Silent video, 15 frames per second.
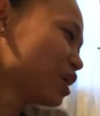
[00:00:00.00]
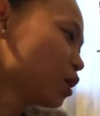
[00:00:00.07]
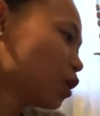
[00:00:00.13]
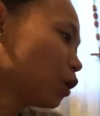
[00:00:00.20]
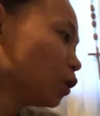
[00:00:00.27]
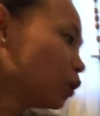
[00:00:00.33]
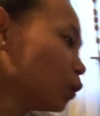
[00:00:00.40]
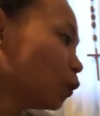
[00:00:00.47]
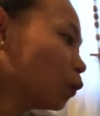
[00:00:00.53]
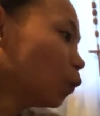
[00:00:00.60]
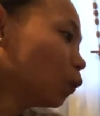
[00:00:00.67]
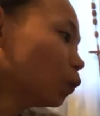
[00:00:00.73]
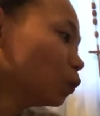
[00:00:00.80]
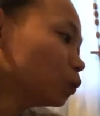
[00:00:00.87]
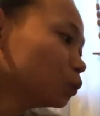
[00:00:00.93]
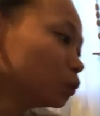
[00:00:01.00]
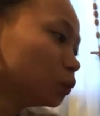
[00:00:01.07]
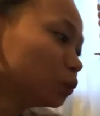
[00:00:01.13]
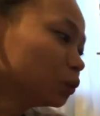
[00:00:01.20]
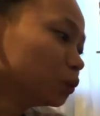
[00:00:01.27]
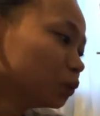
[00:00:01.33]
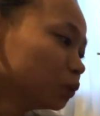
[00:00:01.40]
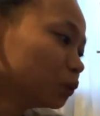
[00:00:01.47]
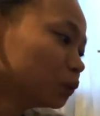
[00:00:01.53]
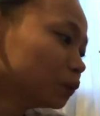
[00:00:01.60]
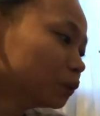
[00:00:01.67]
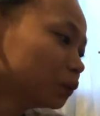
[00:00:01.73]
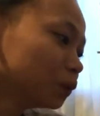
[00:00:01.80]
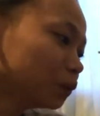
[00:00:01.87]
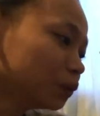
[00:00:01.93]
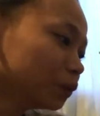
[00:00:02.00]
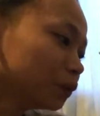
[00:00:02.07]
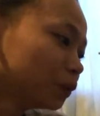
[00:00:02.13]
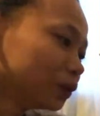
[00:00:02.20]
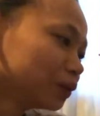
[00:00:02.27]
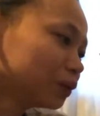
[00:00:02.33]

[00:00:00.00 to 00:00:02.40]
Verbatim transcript: right? yeah. Up and down.